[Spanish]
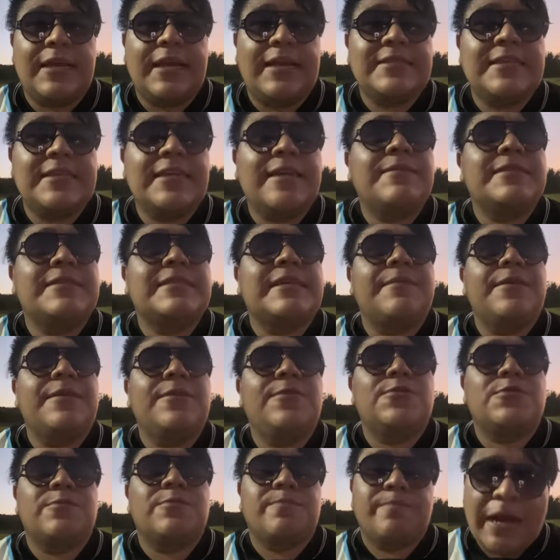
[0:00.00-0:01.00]
Así que mis
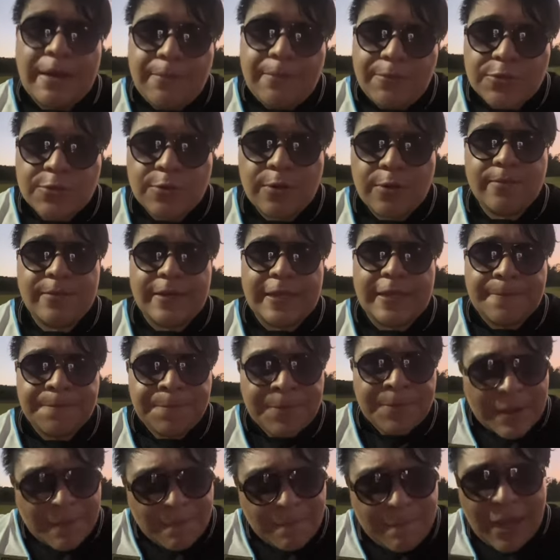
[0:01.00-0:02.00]
amigos, vamos hombre,
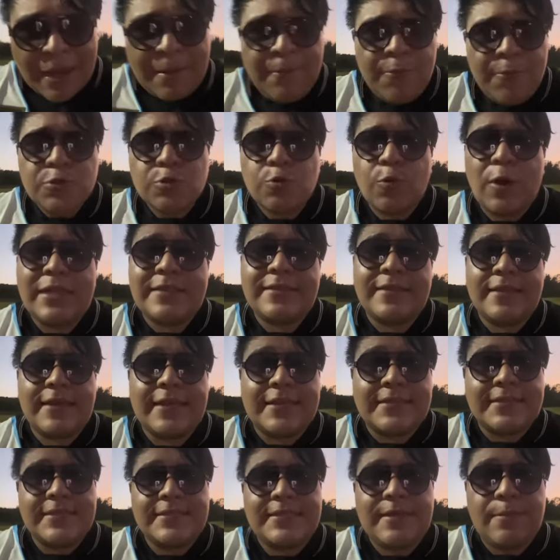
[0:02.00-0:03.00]
vamos guate
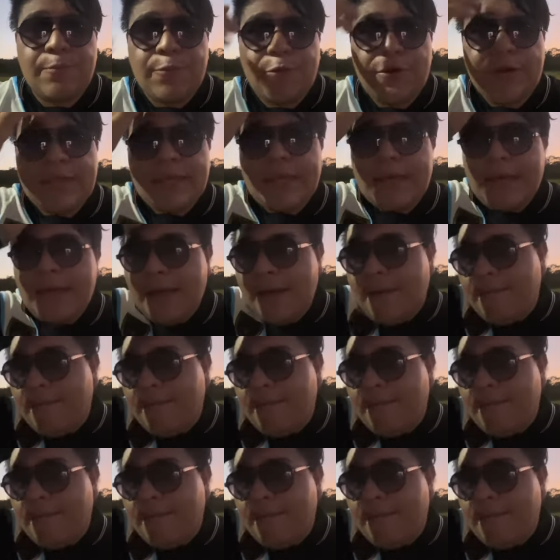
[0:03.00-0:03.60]
que sí se puede,